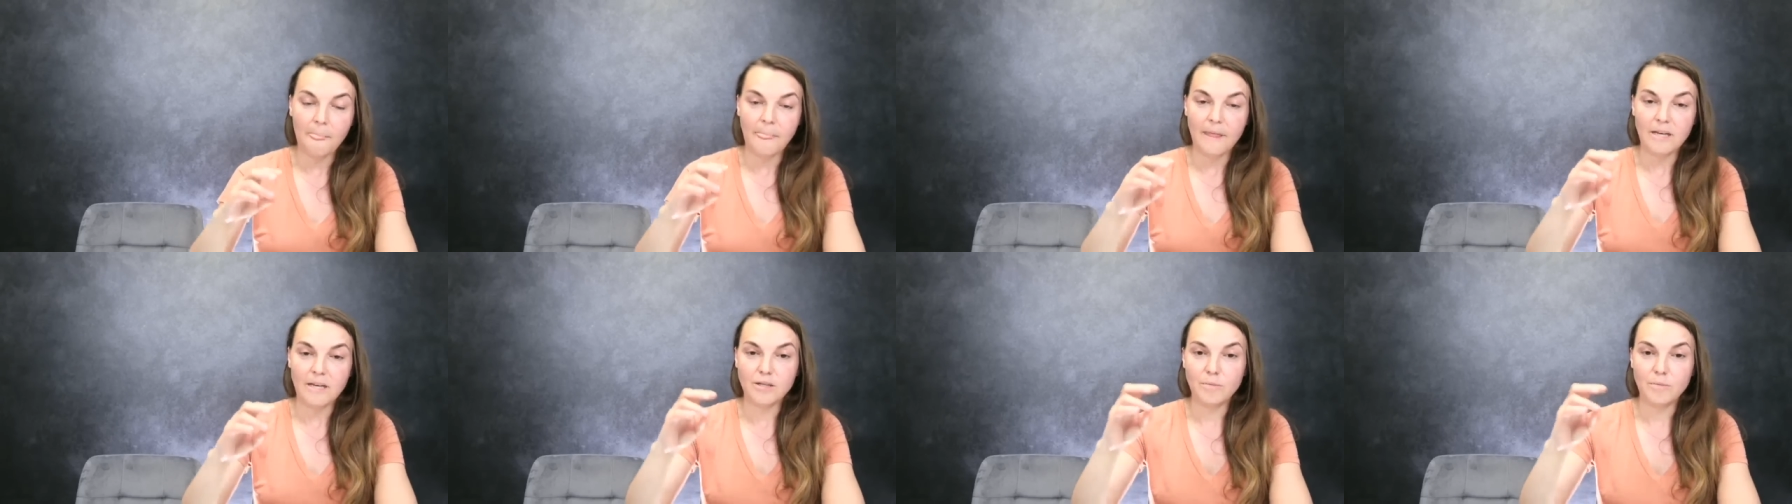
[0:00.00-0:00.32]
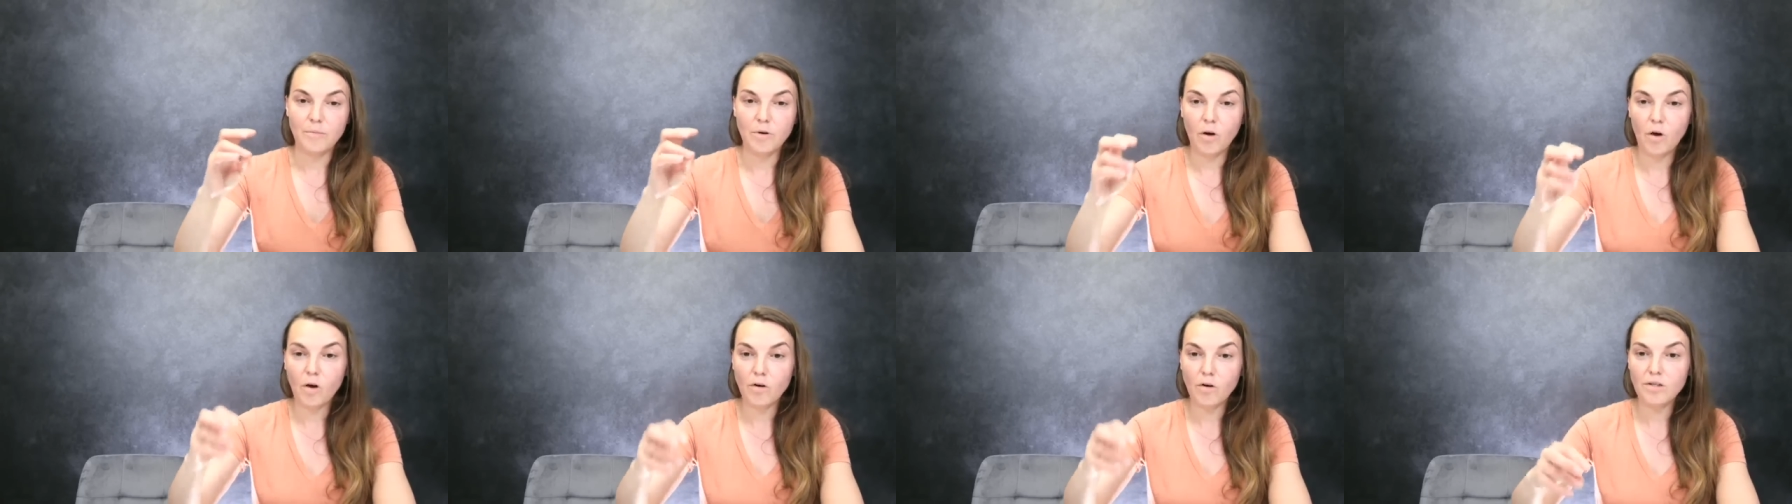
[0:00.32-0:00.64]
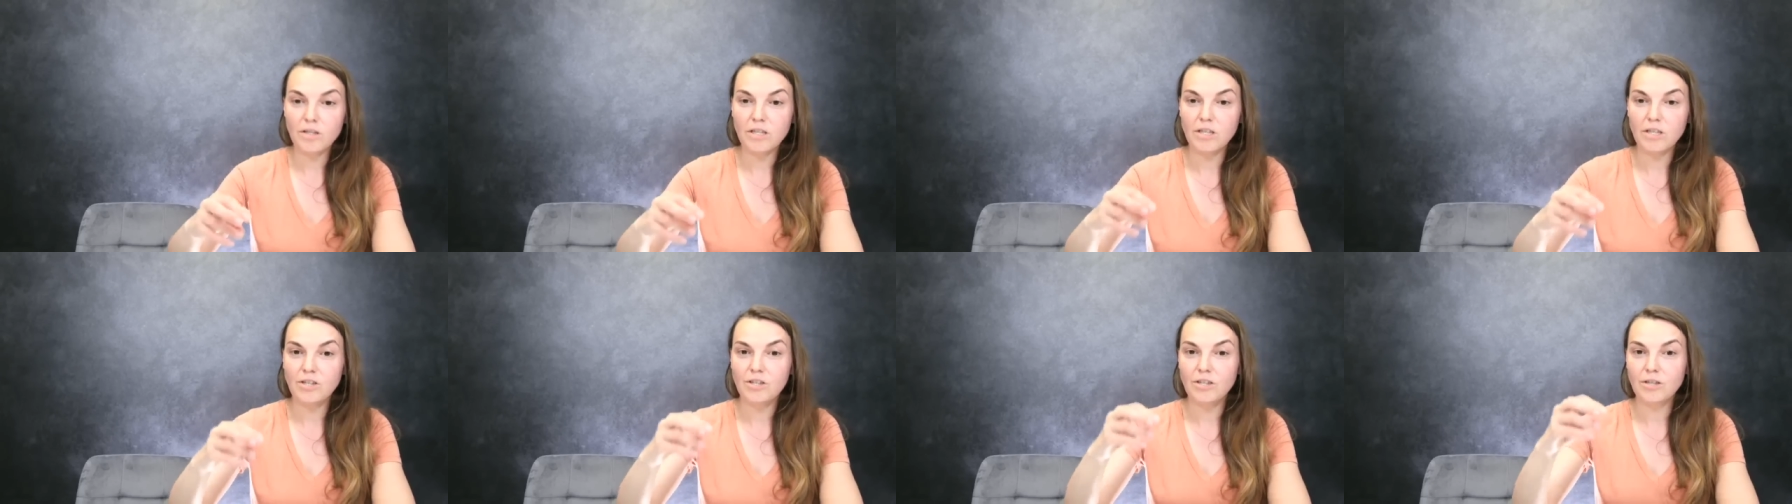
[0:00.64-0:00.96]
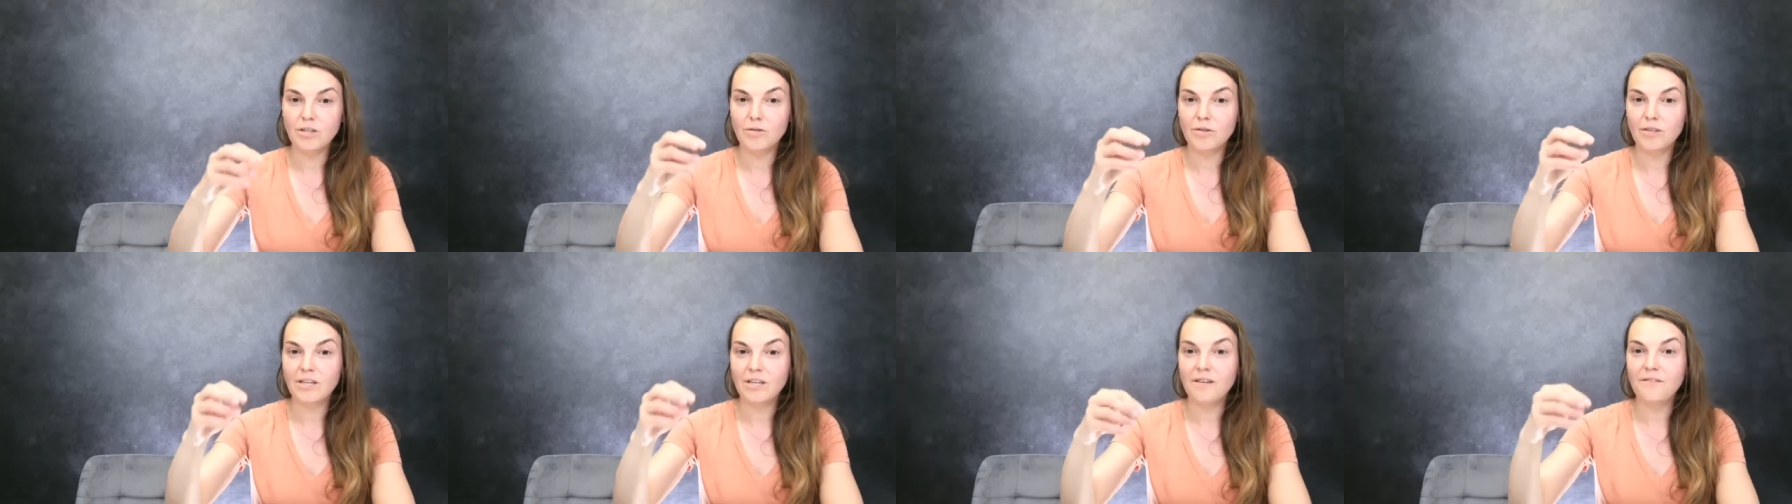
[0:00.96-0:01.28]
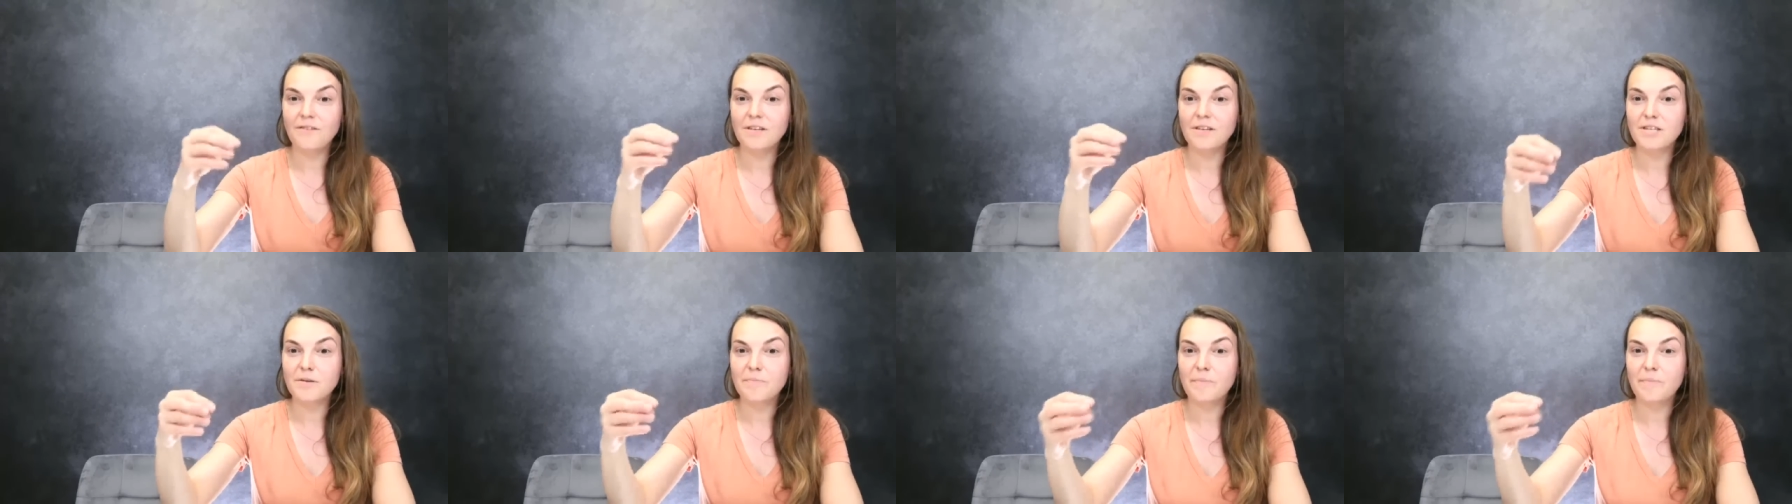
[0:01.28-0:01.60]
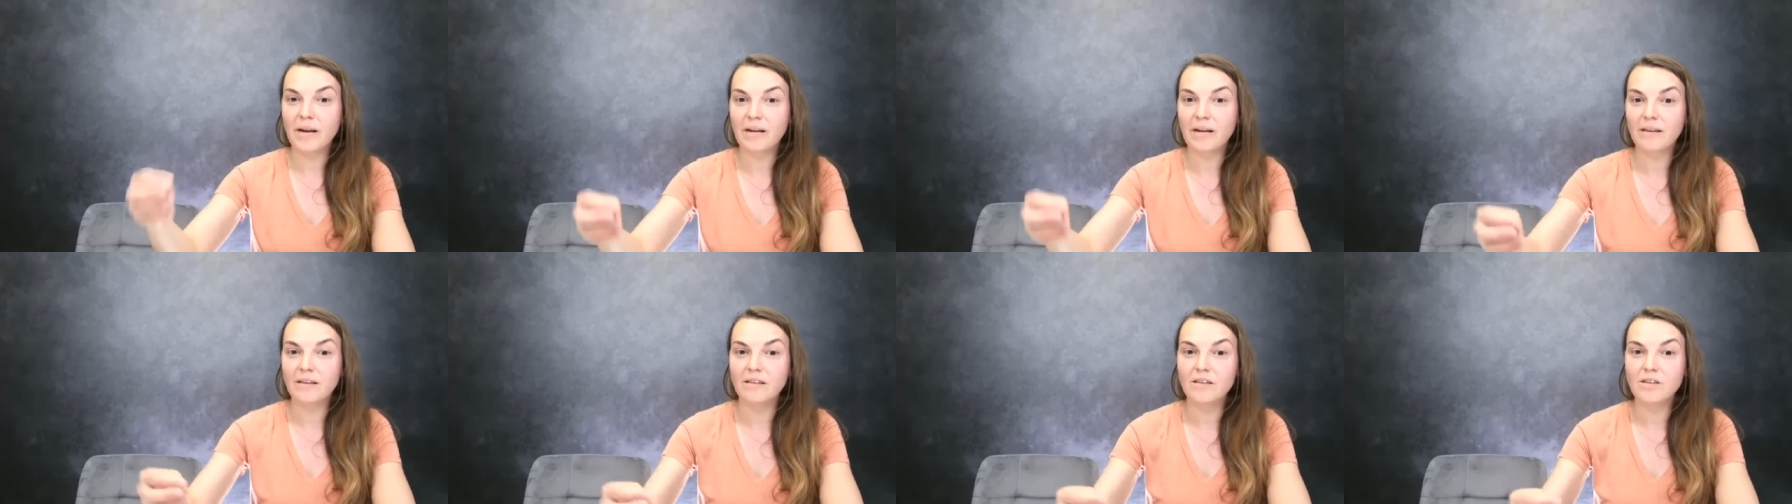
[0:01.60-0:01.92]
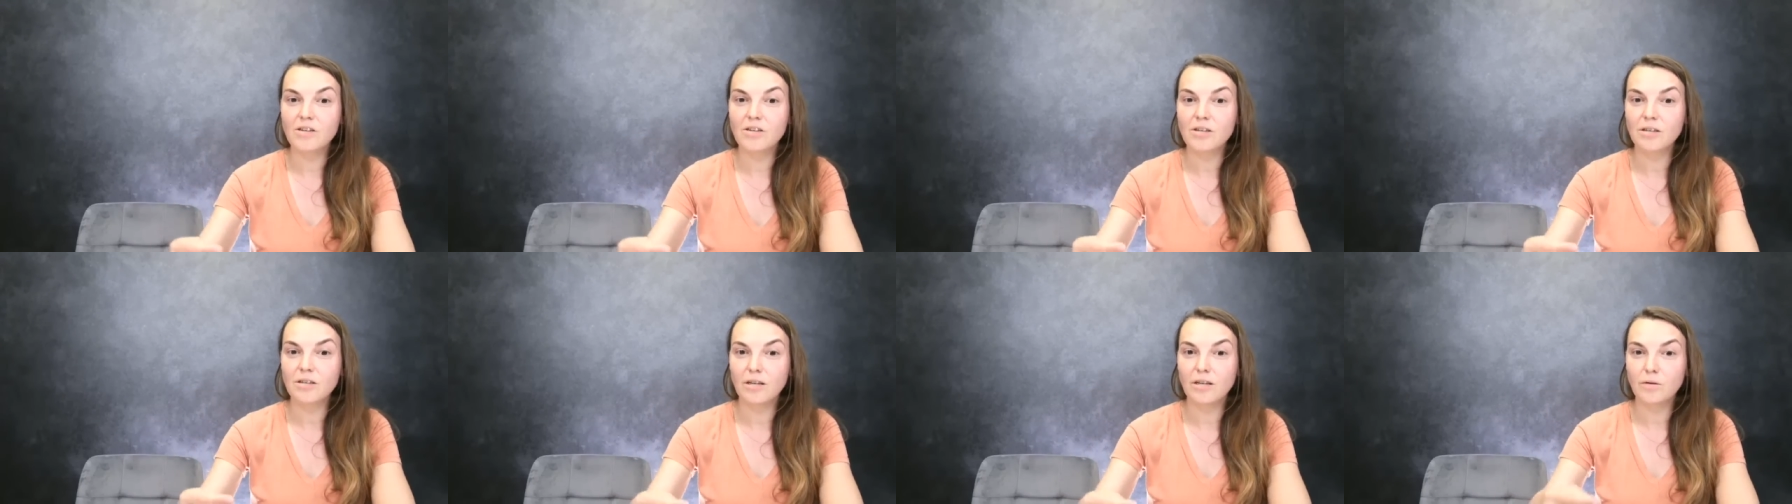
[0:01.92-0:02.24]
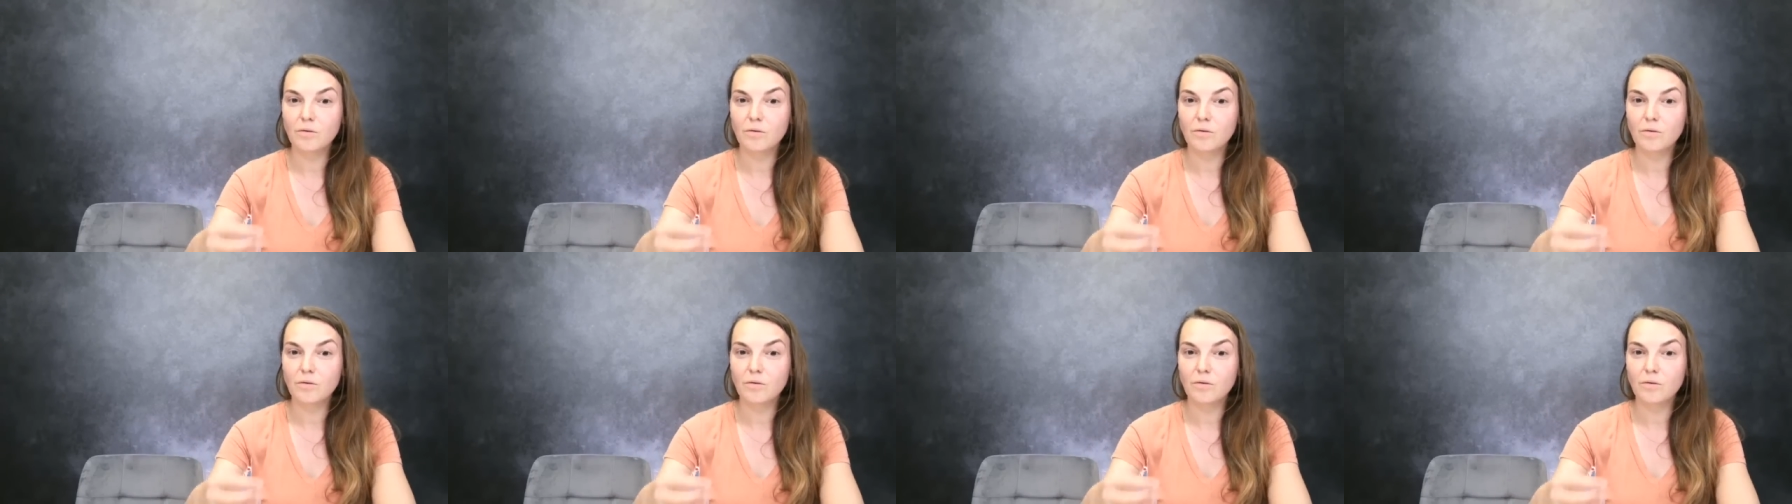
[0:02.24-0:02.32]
żeby odnieść się do tej wiedzy praktycznej,